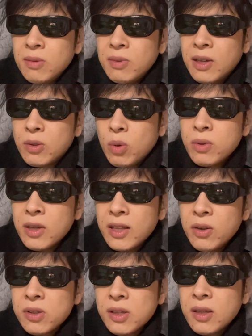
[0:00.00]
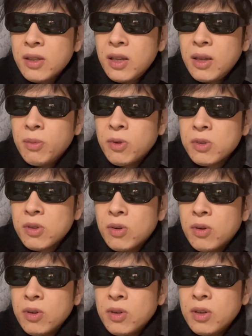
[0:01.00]
あ、どんな手を使ってでも、そ
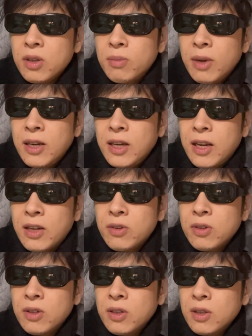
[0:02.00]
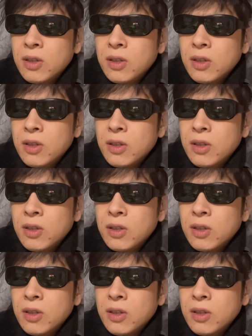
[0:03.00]
の、有名になる、